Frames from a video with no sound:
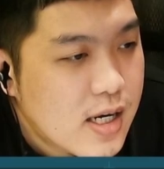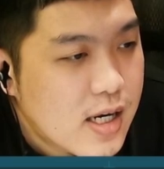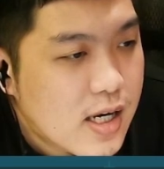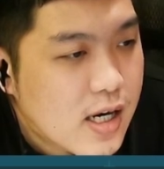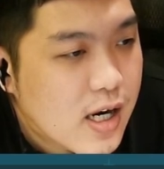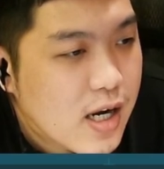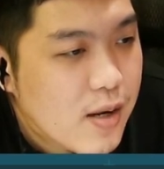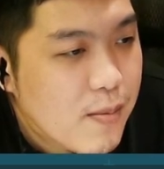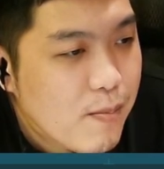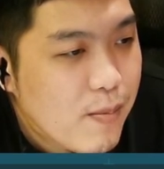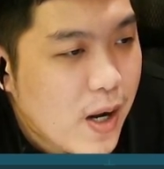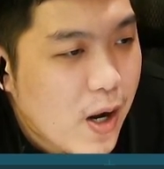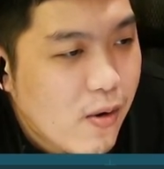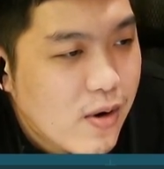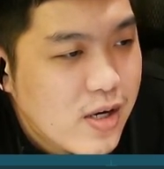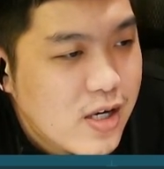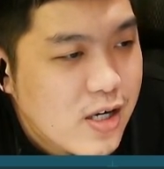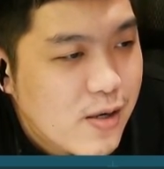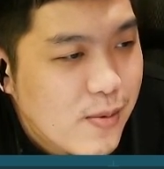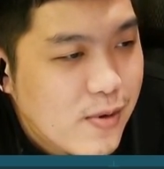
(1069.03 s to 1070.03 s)
好了，宝
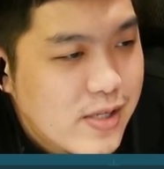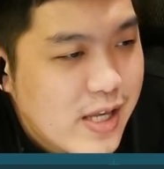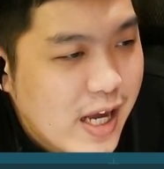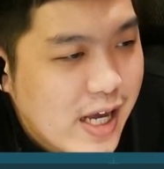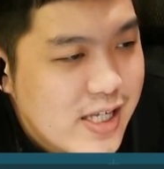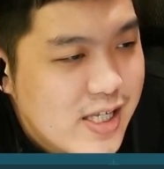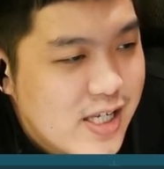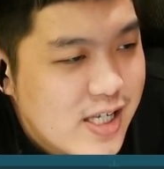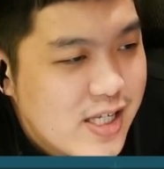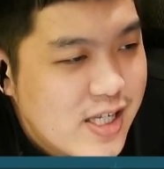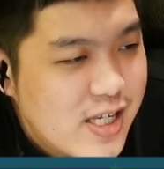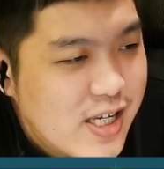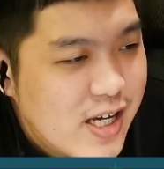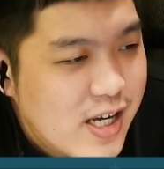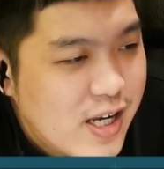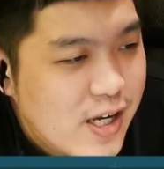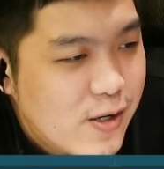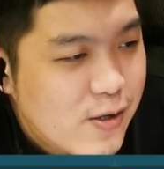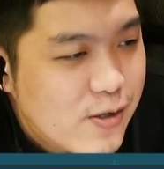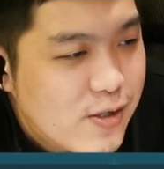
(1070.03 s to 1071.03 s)
可梦大集结
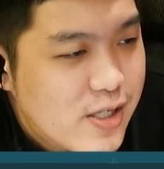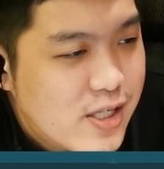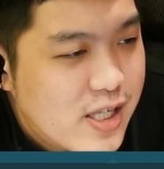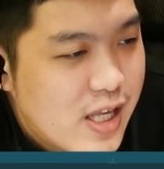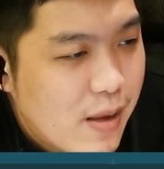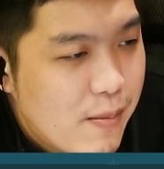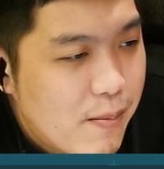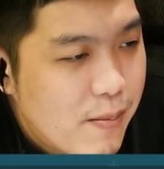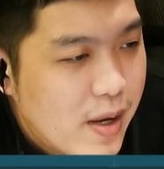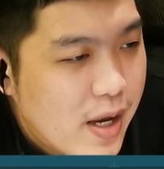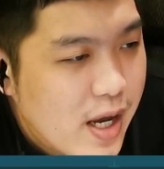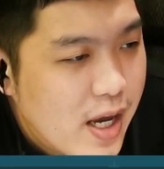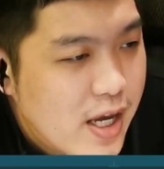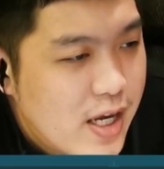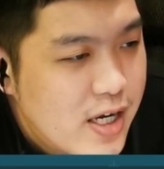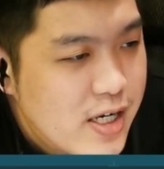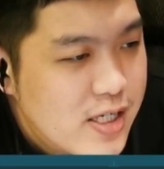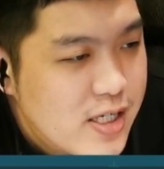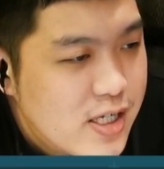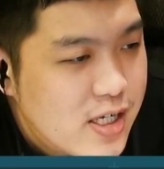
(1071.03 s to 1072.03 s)
六十三拍
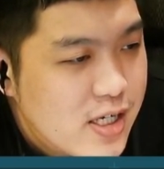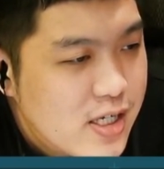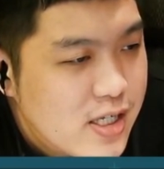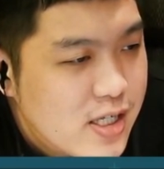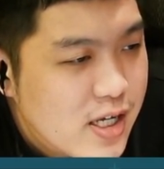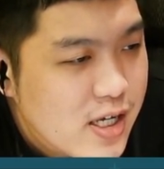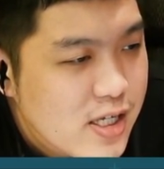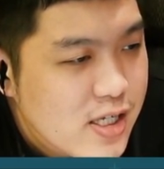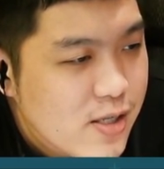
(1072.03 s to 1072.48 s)
阴性三十